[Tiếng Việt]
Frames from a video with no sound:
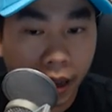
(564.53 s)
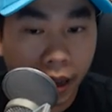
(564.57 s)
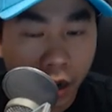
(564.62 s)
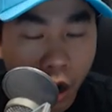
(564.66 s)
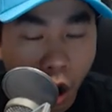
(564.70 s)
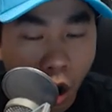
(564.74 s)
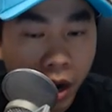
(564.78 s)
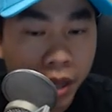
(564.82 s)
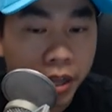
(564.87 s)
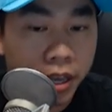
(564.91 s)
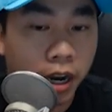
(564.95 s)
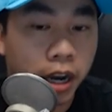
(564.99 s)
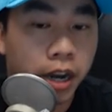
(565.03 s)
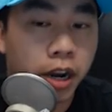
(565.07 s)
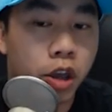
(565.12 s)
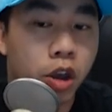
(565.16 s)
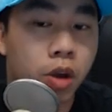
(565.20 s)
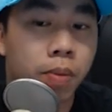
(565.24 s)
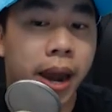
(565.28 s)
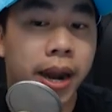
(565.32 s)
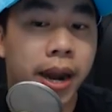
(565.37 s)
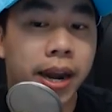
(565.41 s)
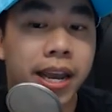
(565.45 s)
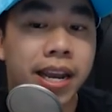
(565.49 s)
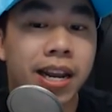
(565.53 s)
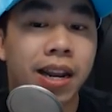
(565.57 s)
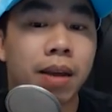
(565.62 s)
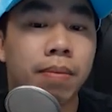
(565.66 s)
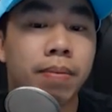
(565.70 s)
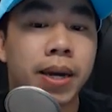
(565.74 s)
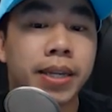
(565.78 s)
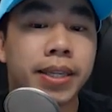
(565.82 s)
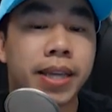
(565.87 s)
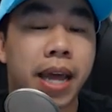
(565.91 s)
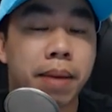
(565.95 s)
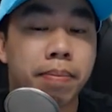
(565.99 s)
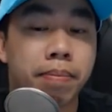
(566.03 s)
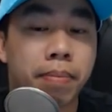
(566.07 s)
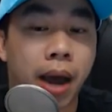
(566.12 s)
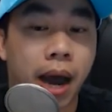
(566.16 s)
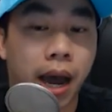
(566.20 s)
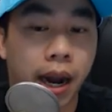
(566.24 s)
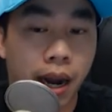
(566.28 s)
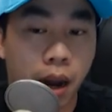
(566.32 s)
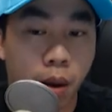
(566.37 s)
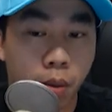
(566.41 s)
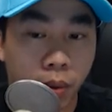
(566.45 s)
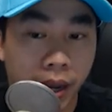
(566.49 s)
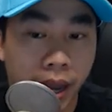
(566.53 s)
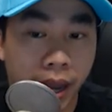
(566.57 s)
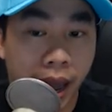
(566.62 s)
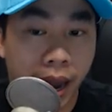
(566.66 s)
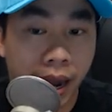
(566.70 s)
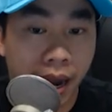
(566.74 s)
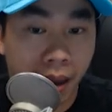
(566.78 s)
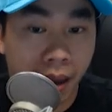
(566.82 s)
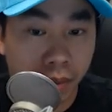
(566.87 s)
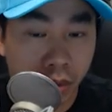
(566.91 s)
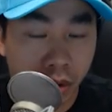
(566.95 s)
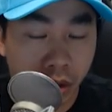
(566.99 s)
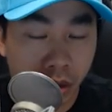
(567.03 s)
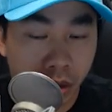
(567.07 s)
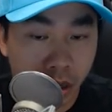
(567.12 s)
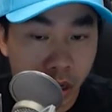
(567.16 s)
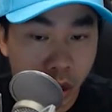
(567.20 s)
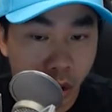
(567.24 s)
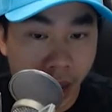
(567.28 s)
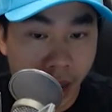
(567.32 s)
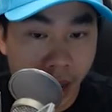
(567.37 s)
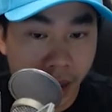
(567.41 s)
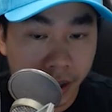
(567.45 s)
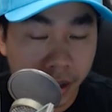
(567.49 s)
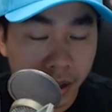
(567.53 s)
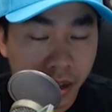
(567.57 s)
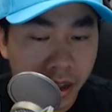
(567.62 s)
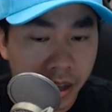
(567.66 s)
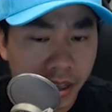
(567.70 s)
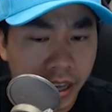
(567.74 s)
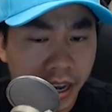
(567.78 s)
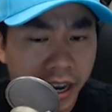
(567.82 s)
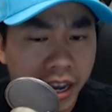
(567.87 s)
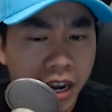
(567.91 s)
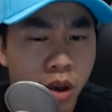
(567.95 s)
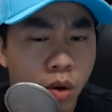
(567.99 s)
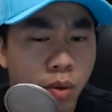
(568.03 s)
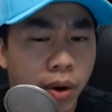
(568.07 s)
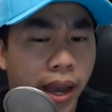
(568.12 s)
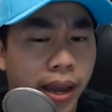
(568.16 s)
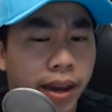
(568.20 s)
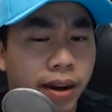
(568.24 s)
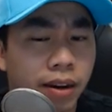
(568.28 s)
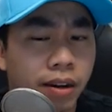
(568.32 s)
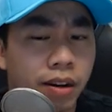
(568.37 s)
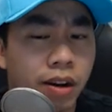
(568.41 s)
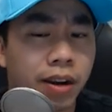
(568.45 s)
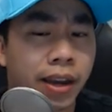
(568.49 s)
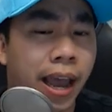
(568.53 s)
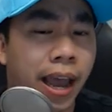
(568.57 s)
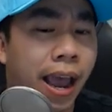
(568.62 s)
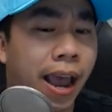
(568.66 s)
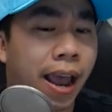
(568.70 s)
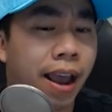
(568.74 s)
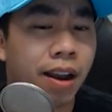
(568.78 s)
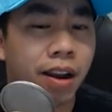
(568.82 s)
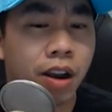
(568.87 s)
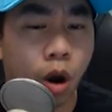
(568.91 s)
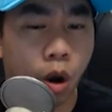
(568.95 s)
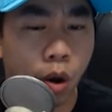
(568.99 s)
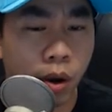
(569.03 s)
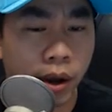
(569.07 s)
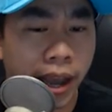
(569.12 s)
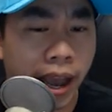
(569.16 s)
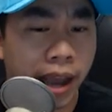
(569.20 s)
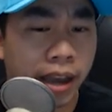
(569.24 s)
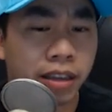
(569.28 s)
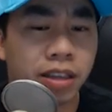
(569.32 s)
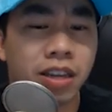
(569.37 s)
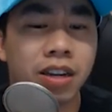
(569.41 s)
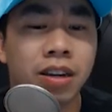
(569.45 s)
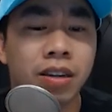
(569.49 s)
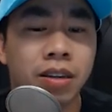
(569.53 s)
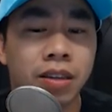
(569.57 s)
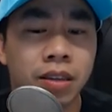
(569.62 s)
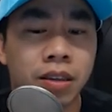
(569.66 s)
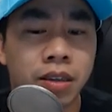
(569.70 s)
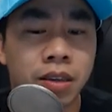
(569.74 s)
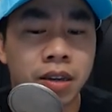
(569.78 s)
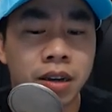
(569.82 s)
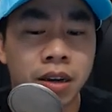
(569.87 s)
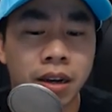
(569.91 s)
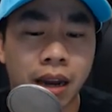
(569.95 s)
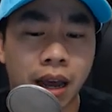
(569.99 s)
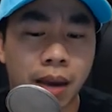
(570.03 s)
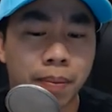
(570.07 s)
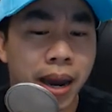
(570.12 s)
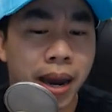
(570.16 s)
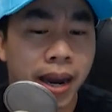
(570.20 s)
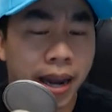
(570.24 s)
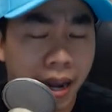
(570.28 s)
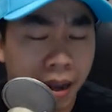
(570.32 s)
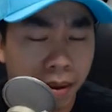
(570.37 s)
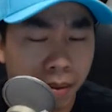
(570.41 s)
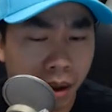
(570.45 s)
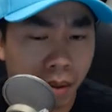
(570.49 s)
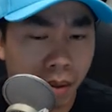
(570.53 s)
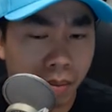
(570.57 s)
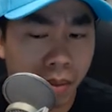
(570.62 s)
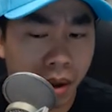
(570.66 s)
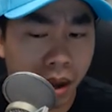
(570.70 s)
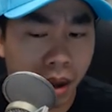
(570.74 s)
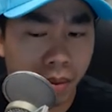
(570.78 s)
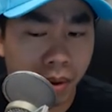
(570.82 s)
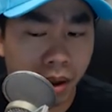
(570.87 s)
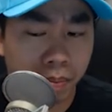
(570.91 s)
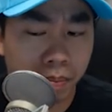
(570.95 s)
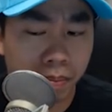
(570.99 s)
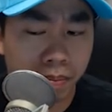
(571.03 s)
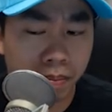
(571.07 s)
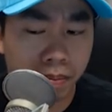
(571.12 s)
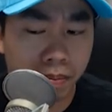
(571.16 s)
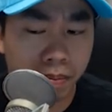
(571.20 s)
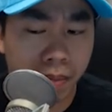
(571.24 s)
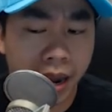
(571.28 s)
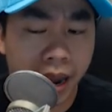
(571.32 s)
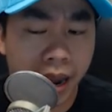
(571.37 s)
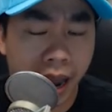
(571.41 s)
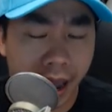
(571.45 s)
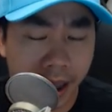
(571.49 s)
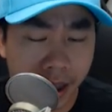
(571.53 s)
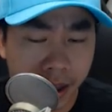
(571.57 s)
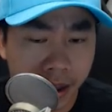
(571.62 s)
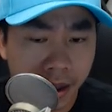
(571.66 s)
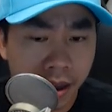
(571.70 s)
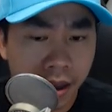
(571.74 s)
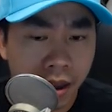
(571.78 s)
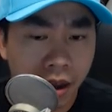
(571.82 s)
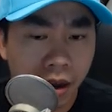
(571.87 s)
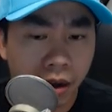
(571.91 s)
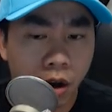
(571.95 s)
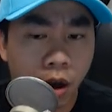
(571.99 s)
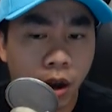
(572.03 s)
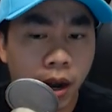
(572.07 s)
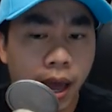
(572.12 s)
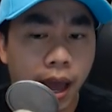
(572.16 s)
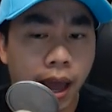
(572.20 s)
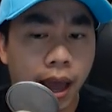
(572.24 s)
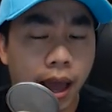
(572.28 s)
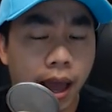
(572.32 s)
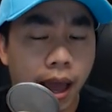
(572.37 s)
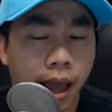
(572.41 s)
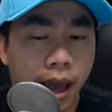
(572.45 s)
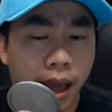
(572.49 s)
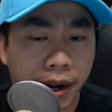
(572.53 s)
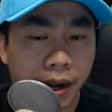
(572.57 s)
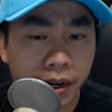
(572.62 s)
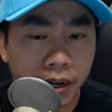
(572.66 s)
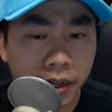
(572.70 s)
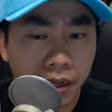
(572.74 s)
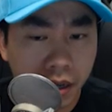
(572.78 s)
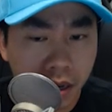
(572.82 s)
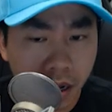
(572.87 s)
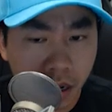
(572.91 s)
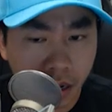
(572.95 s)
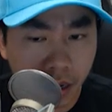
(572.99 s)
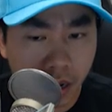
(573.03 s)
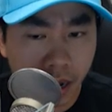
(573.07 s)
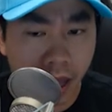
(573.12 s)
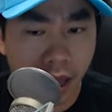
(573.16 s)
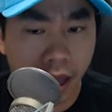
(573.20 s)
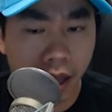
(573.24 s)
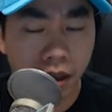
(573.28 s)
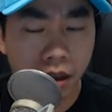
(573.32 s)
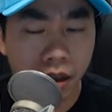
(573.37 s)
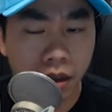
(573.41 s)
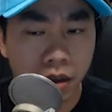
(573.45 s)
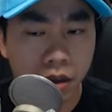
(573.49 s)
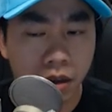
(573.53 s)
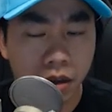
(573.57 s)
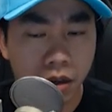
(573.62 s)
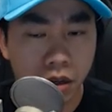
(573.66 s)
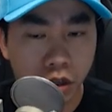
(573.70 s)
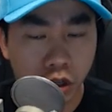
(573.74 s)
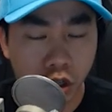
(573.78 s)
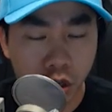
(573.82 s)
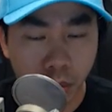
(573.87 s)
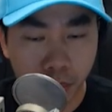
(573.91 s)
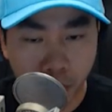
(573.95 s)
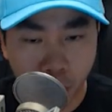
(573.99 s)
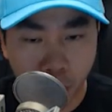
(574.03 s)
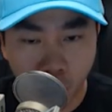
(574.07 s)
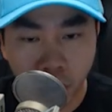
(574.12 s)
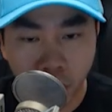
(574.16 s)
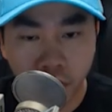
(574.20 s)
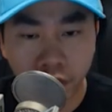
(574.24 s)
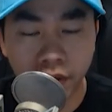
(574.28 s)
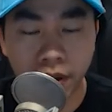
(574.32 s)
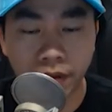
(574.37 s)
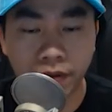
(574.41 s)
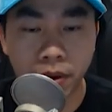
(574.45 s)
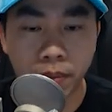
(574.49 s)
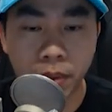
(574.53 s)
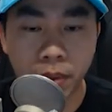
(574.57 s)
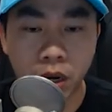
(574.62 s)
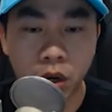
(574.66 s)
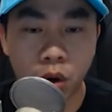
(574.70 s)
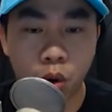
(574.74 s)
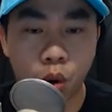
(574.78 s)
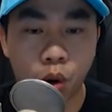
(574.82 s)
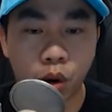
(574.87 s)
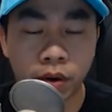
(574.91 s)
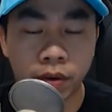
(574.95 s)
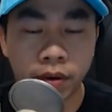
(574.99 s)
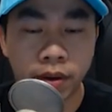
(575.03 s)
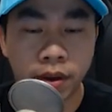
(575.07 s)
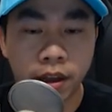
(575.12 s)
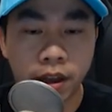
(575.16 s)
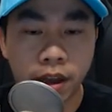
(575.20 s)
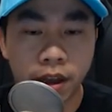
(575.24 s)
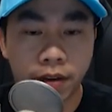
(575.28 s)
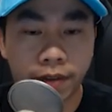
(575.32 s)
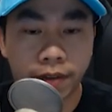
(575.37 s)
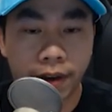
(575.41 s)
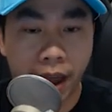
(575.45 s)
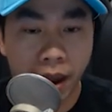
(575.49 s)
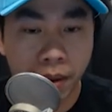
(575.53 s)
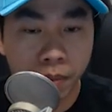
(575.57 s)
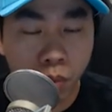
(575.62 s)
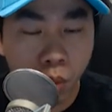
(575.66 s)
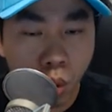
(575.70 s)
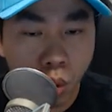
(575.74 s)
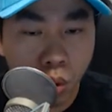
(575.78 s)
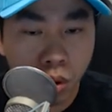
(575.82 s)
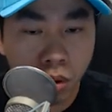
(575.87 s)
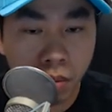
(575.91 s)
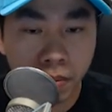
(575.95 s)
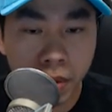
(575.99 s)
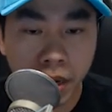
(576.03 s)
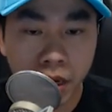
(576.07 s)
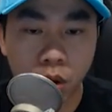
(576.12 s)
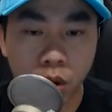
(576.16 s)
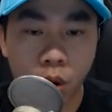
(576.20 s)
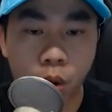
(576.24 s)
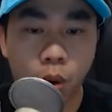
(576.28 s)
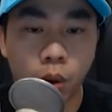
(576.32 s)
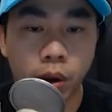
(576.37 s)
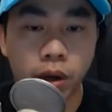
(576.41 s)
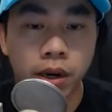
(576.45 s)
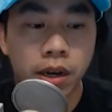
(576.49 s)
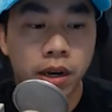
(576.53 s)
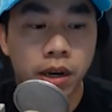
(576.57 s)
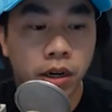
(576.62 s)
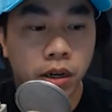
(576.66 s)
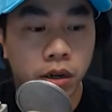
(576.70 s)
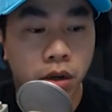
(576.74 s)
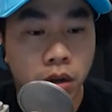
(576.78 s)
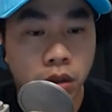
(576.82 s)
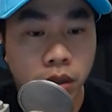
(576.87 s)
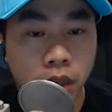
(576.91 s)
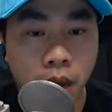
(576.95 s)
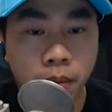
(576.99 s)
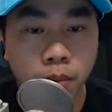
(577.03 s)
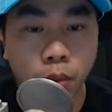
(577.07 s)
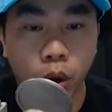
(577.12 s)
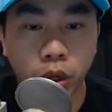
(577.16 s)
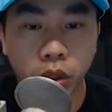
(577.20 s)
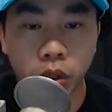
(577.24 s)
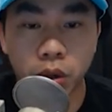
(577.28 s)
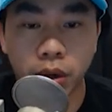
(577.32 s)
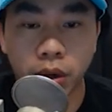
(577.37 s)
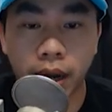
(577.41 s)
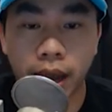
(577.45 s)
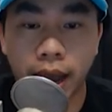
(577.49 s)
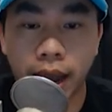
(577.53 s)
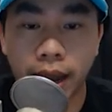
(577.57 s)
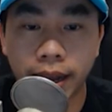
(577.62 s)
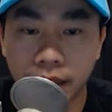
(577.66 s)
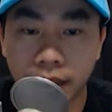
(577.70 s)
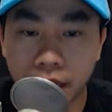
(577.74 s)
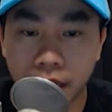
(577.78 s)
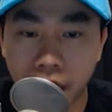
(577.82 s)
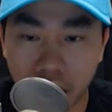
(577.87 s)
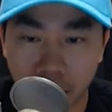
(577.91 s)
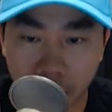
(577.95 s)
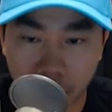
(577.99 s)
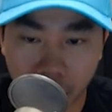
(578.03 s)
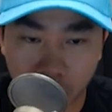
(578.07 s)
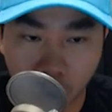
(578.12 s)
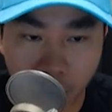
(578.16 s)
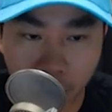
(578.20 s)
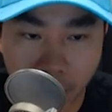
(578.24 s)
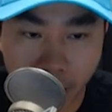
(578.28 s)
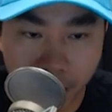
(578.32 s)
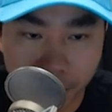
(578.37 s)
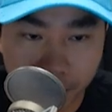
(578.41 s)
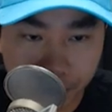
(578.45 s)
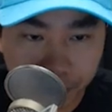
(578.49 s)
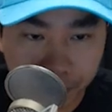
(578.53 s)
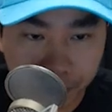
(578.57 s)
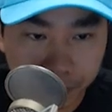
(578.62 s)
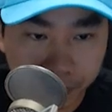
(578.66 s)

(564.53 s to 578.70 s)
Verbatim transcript: Đó là những cái điều mà anh Elon Musk anh mở lòng ra anh làm điều này thì cái điều này nó khá rõ ràng như như là ban ban ngày đó là ảnh rất là support về phần Bitcoin và ảnh muốn Bitcoin hướng tới một cái tương lai thật là tốt đẹp